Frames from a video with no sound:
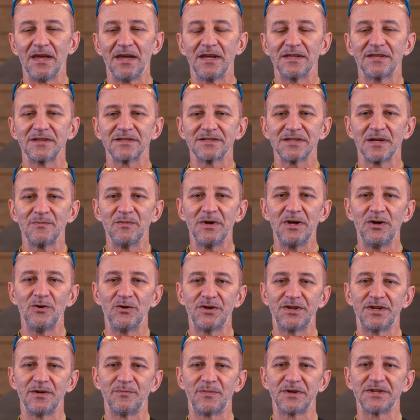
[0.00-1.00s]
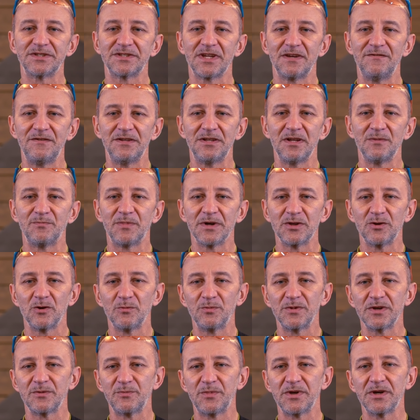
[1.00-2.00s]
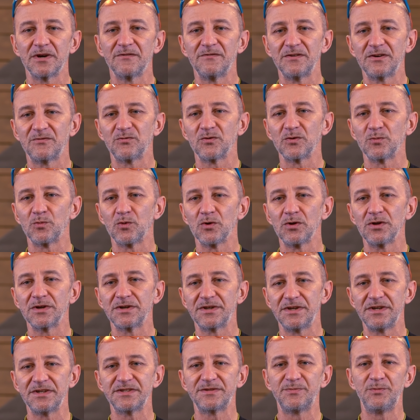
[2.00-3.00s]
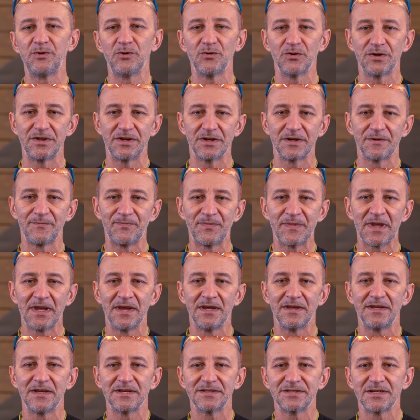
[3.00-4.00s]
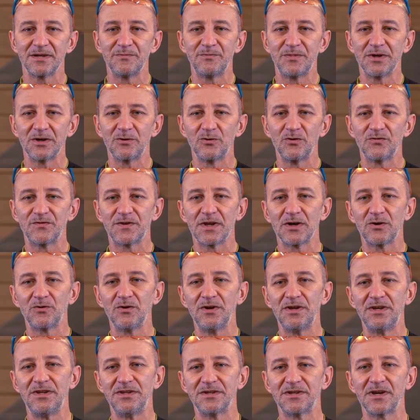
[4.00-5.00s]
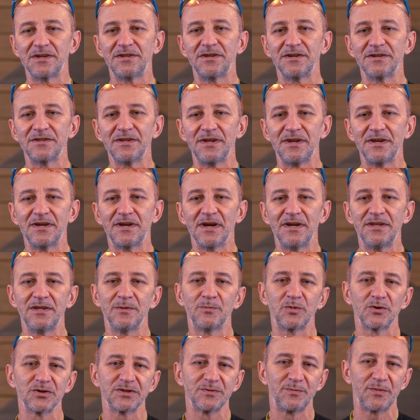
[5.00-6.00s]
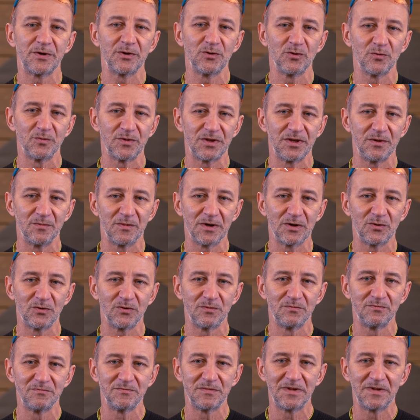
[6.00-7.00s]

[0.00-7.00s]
Это самый легкий представитель подобных беговых футболок X-Bionic. Я сам бегаю в такой и никаких нареканий просто придумать не могу.